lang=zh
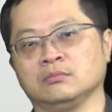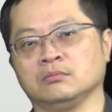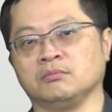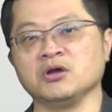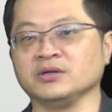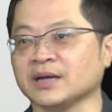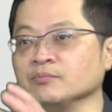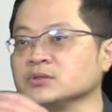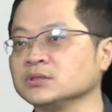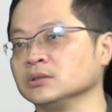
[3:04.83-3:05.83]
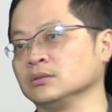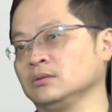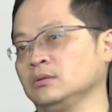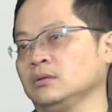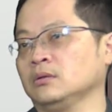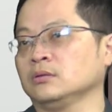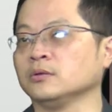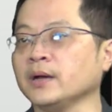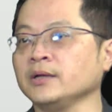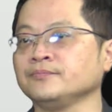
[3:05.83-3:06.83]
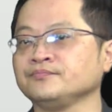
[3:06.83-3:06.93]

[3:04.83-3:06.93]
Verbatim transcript: 没有一档不是的，对不对？